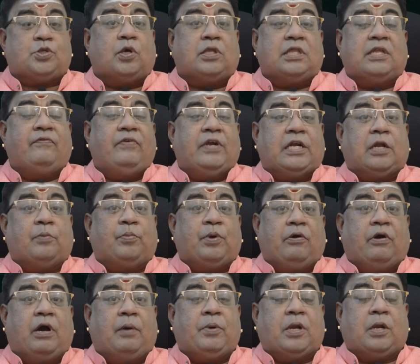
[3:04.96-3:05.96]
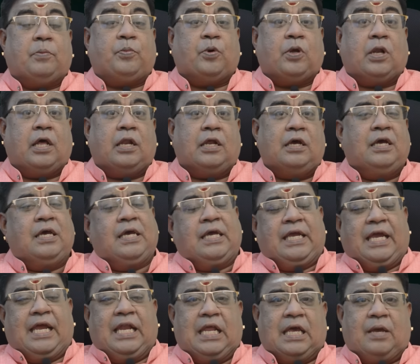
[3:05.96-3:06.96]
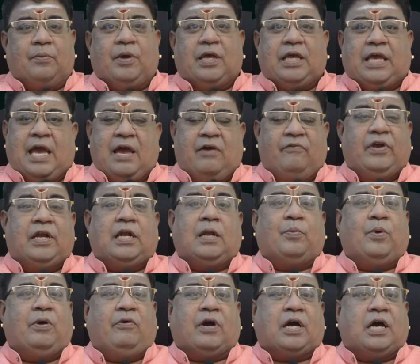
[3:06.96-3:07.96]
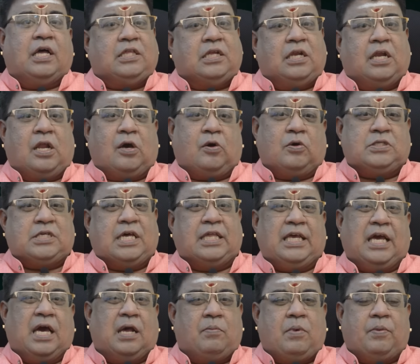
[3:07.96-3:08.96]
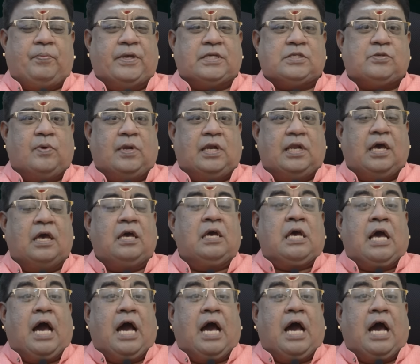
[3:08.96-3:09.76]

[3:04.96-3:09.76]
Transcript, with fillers: சொந்த வீட்டில் போய் அமர போகிறாரு இன்றைக்குமே என் வீட்டில் போய் உக்காந்தேன்னா நான் கொஞ்சம் அதிகாரமாக பேசுவேன்ல